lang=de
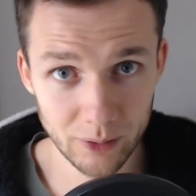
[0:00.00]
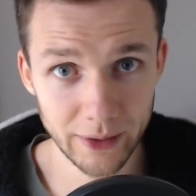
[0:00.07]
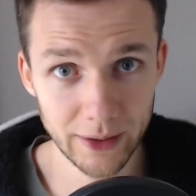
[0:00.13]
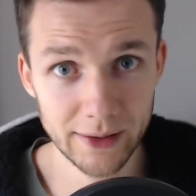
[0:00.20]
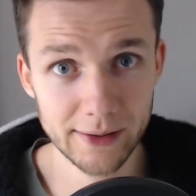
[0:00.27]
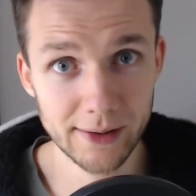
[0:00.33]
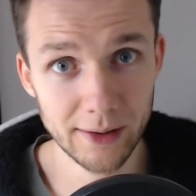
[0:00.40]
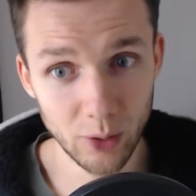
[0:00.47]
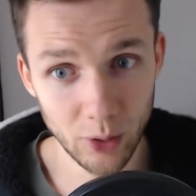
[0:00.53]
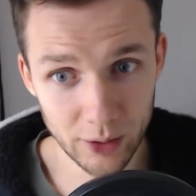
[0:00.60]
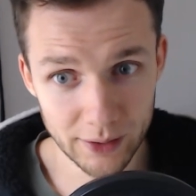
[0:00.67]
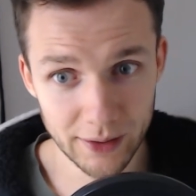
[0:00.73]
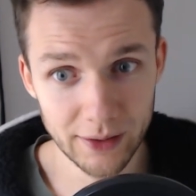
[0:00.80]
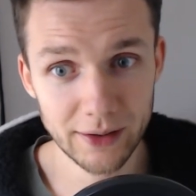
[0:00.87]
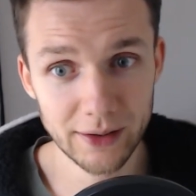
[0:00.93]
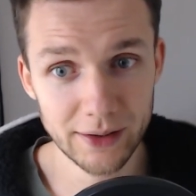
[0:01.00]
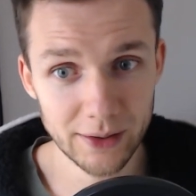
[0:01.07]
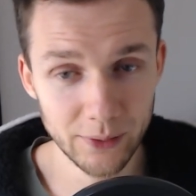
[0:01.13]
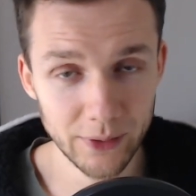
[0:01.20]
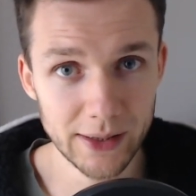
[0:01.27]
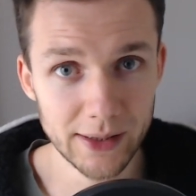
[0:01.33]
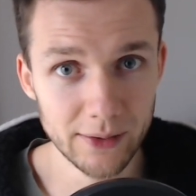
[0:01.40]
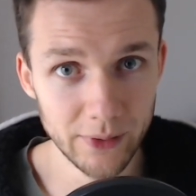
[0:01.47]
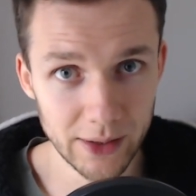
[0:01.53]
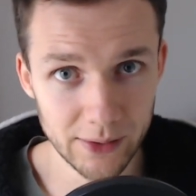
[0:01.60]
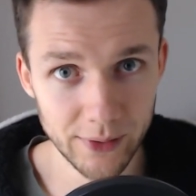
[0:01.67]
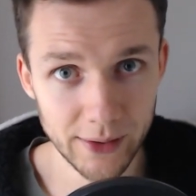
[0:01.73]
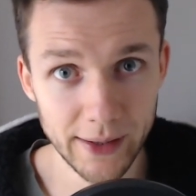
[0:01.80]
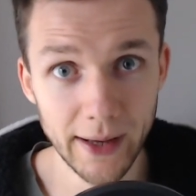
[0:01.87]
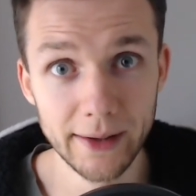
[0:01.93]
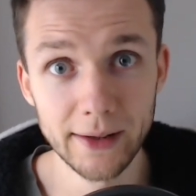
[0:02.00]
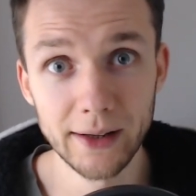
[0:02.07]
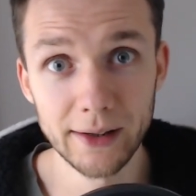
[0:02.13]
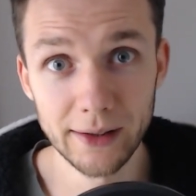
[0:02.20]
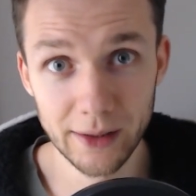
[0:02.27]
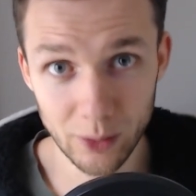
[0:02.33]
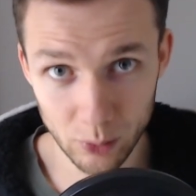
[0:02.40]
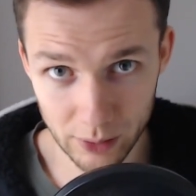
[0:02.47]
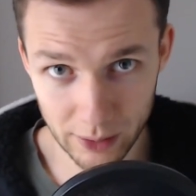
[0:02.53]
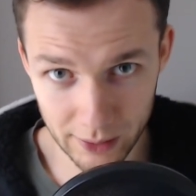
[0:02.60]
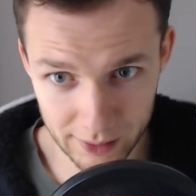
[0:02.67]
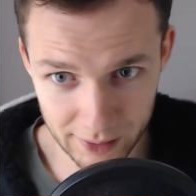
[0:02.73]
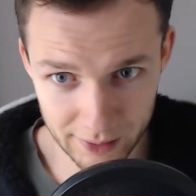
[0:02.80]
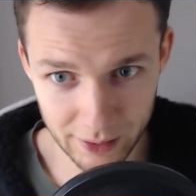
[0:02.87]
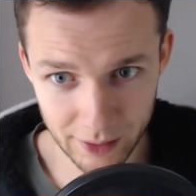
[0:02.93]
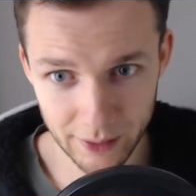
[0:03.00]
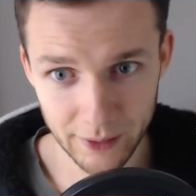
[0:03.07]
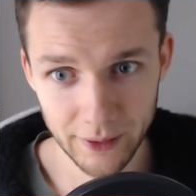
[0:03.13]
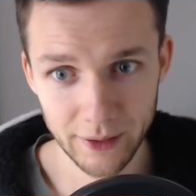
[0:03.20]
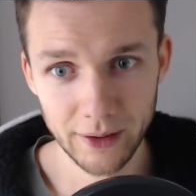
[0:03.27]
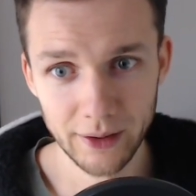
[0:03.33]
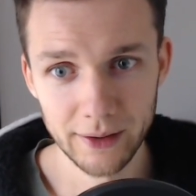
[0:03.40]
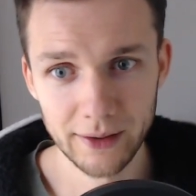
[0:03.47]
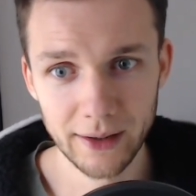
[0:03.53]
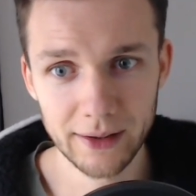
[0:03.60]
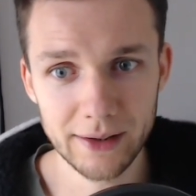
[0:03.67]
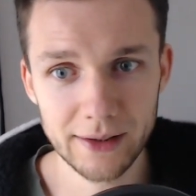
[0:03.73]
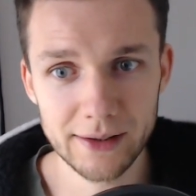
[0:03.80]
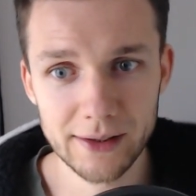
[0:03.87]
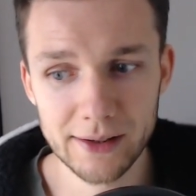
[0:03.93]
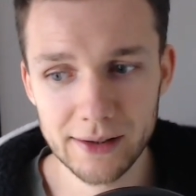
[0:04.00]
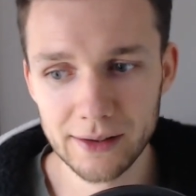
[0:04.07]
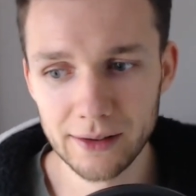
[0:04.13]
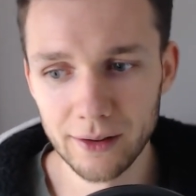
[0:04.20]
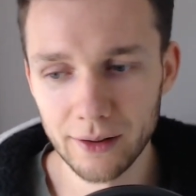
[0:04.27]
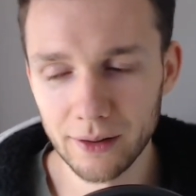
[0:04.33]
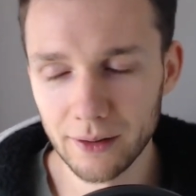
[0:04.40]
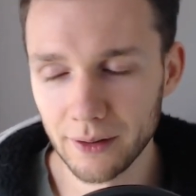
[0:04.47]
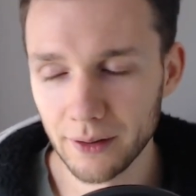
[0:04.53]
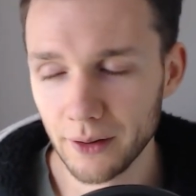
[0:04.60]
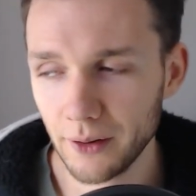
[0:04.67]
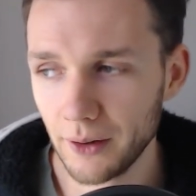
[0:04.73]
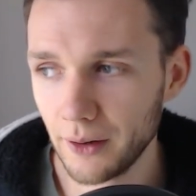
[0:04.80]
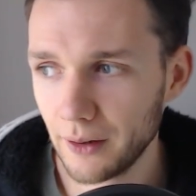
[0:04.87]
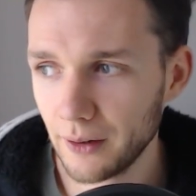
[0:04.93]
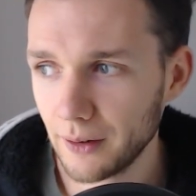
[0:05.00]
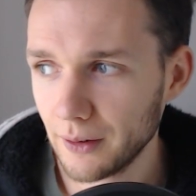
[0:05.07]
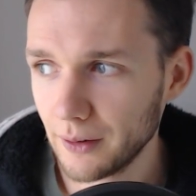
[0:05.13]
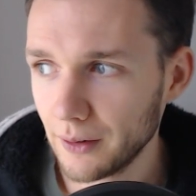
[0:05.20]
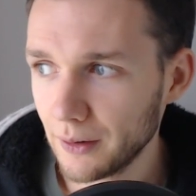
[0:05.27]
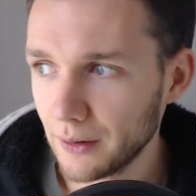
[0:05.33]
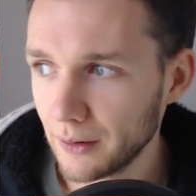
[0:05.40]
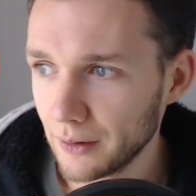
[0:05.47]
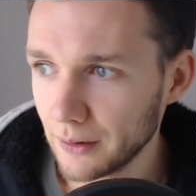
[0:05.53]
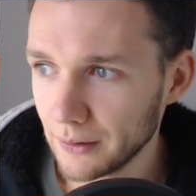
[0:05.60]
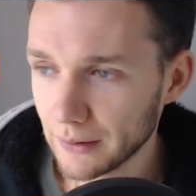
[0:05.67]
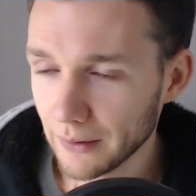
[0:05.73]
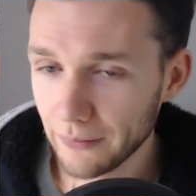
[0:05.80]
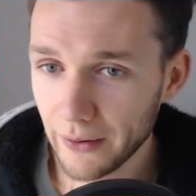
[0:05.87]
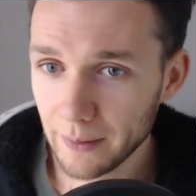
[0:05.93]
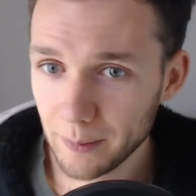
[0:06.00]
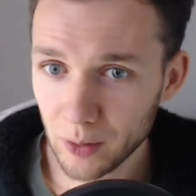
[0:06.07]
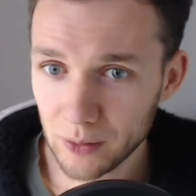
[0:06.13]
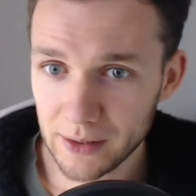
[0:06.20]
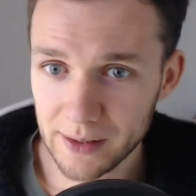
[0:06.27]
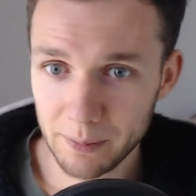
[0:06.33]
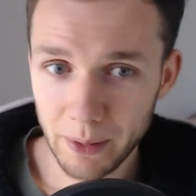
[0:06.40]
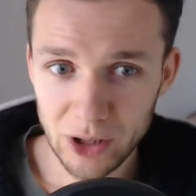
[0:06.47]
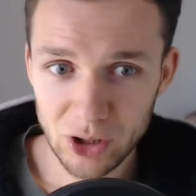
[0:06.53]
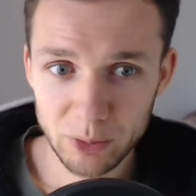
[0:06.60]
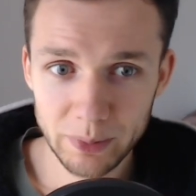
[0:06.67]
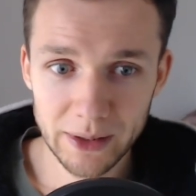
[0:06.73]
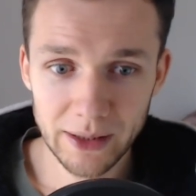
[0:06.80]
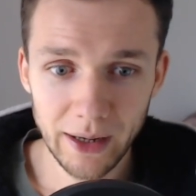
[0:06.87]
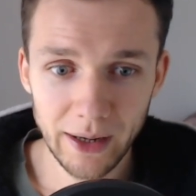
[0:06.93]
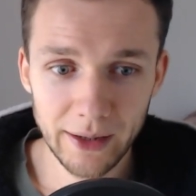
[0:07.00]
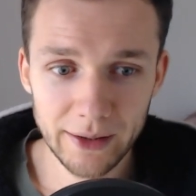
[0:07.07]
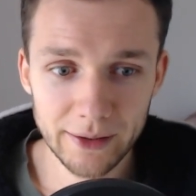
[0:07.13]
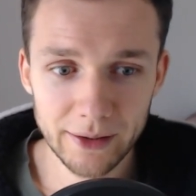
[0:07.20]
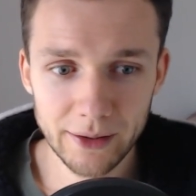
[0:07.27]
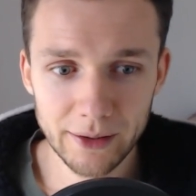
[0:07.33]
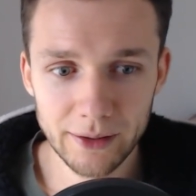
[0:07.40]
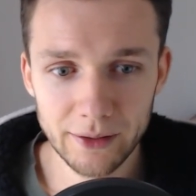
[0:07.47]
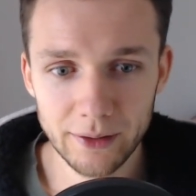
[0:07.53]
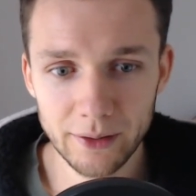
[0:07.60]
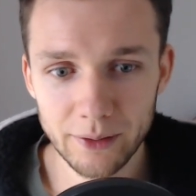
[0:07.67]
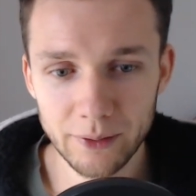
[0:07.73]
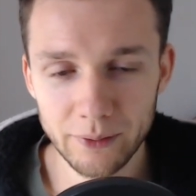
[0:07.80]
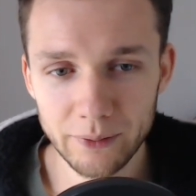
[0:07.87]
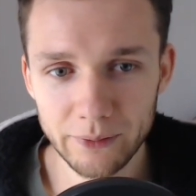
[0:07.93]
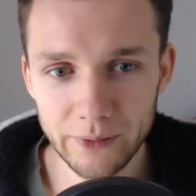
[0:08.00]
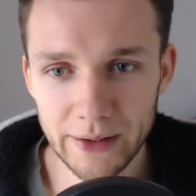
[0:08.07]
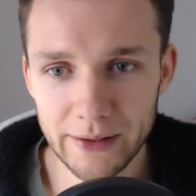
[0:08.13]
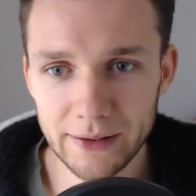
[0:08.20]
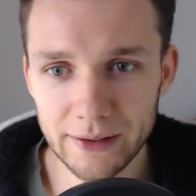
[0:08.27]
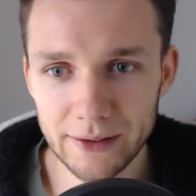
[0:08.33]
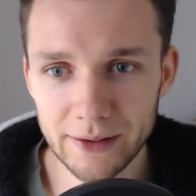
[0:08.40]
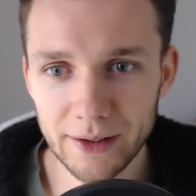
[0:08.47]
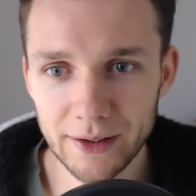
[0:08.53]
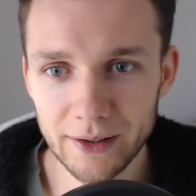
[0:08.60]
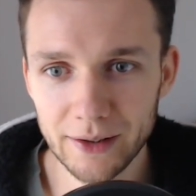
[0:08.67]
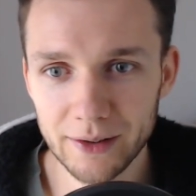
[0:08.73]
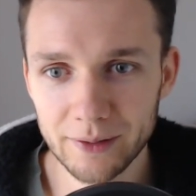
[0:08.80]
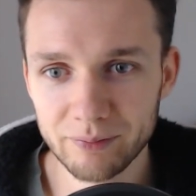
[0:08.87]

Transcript: weil diese Leute nicht wissen, was vegane Ernährung ist. Ja, das ist, äh, da fallen mir auch diese Beispiele ein, äh, wenn ihr